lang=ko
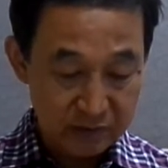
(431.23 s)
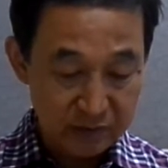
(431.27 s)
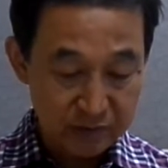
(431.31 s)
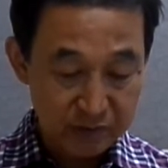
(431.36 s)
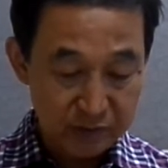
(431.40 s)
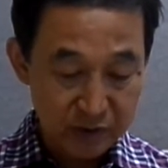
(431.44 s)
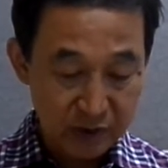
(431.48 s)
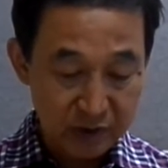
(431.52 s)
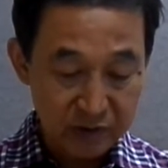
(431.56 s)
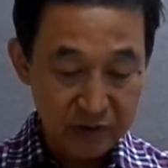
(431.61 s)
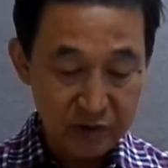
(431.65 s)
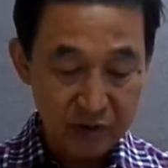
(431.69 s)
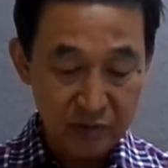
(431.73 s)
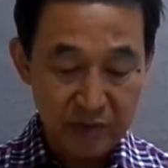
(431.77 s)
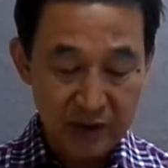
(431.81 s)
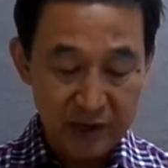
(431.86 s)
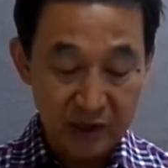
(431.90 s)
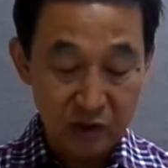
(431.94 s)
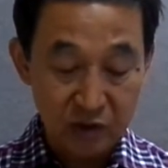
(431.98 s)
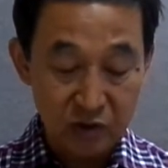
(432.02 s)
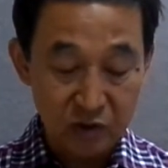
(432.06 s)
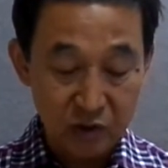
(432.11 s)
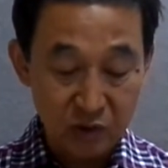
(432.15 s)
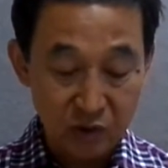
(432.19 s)
병선
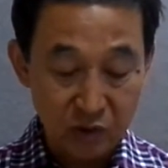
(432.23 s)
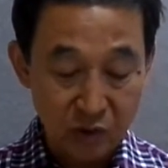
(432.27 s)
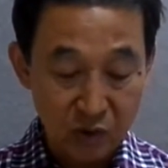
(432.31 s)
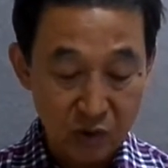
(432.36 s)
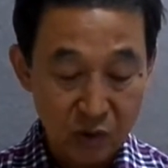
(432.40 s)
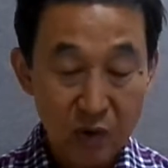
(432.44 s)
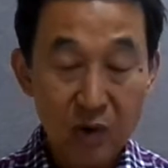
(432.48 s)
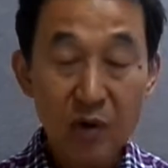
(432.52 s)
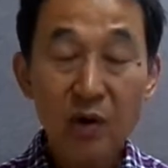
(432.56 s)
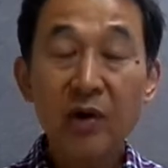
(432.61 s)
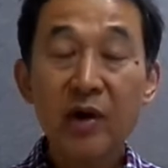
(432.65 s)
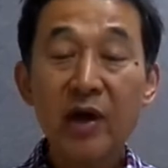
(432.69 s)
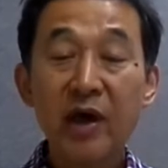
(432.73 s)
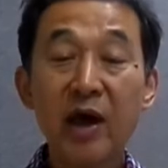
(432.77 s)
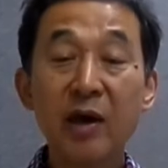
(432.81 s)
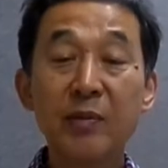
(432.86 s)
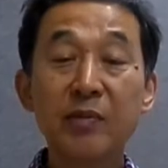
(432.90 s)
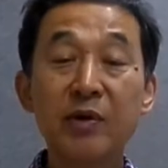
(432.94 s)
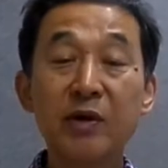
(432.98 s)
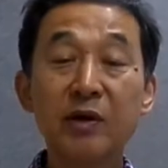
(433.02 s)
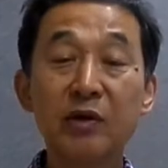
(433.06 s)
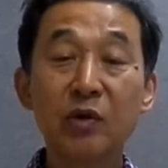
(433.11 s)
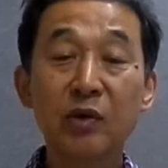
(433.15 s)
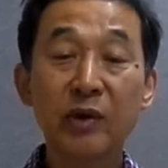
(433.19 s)
백여척으로
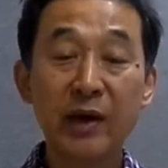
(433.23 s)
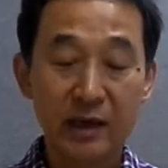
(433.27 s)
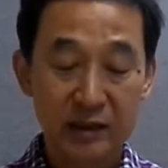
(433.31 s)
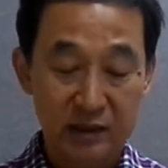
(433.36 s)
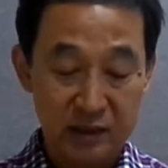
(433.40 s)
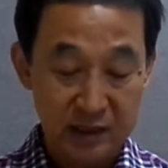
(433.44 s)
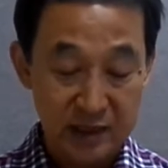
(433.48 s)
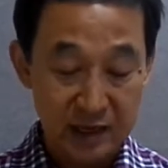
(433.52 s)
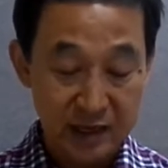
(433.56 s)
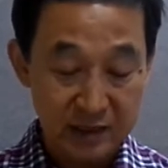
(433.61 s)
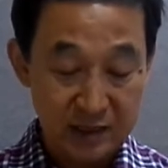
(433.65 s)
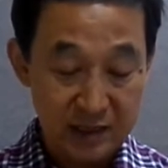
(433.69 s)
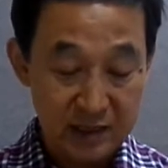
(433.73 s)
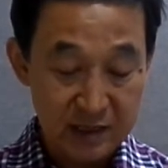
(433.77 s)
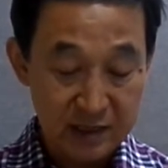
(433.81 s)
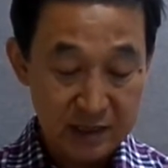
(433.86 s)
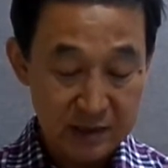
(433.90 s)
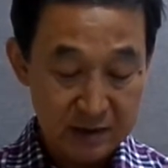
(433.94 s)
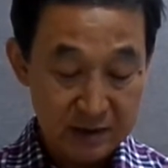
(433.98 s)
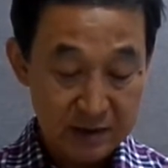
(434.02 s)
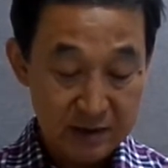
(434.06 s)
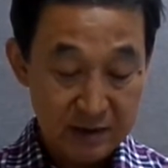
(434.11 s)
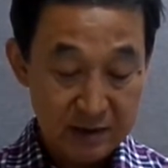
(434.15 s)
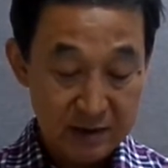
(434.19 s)
해변을 노략질하니
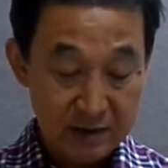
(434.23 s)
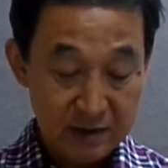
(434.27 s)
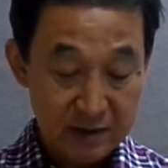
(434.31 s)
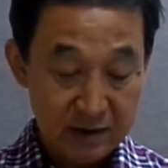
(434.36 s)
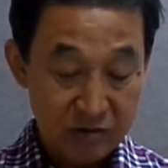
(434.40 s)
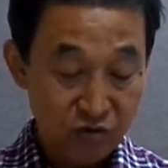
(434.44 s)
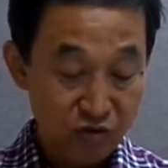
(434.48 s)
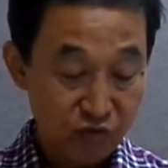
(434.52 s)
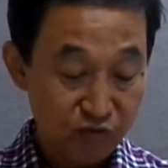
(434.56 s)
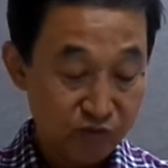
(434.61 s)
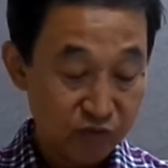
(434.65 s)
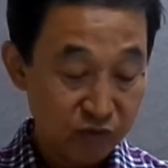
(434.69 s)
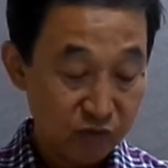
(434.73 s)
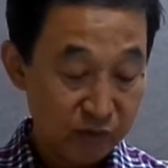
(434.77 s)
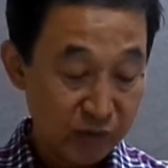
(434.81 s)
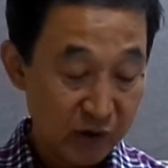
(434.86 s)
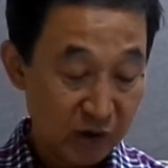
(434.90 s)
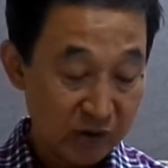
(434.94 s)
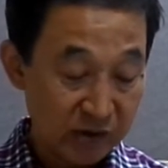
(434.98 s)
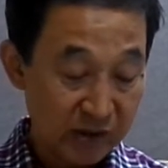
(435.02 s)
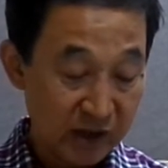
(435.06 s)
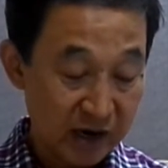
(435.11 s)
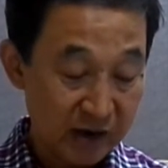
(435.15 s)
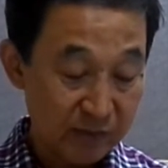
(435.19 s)
육부
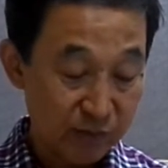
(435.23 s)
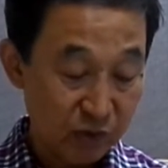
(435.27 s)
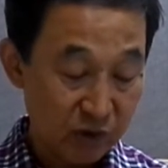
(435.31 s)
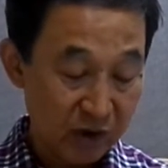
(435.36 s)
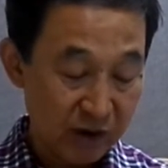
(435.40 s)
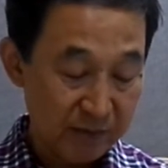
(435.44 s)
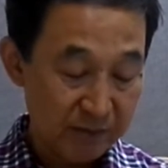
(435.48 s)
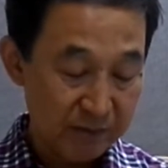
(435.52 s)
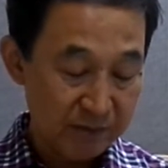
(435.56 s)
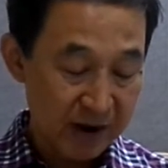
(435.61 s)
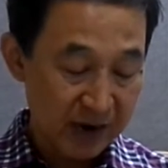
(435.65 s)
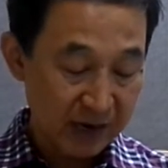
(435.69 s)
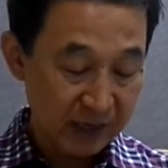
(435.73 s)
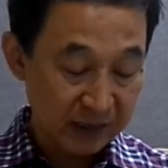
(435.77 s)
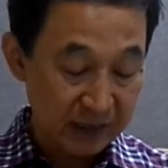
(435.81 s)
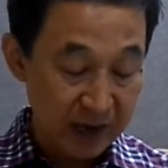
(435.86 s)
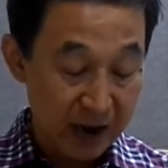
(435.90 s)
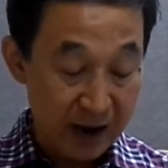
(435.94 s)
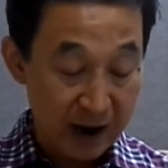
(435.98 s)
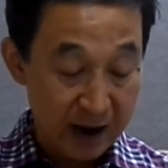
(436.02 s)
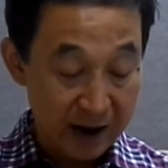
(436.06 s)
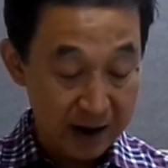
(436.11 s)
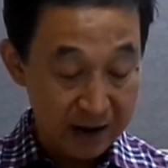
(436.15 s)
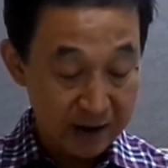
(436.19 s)
병사를 보내
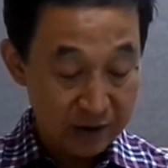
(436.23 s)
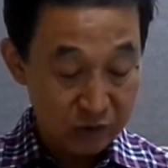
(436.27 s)
막았다.